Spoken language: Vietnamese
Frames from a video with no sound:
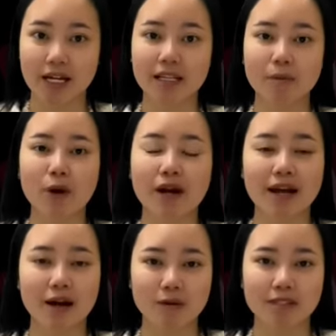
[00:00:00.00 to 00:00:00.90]
tập đoàn
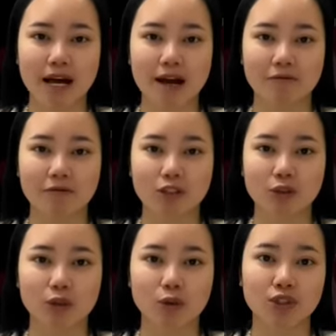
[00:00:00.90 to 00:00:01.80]
đa quốc gia với
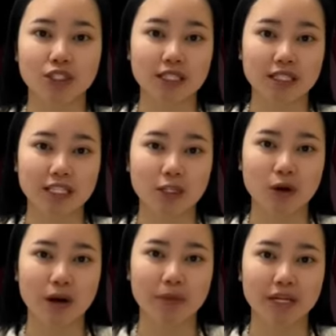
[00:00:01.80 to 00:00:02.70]
doanh thu 9 tỷ đô
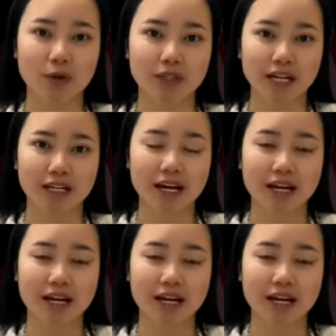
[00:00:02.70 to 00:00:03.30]
la Mỹ của Nhật